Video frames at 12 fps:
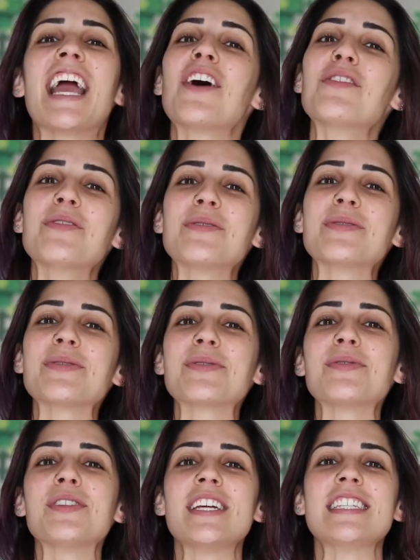eu
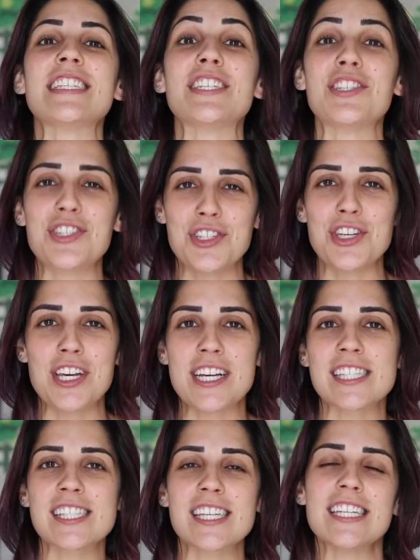uso nesses
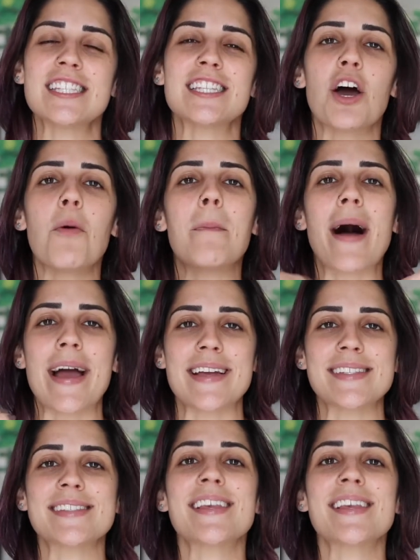dias que estão mais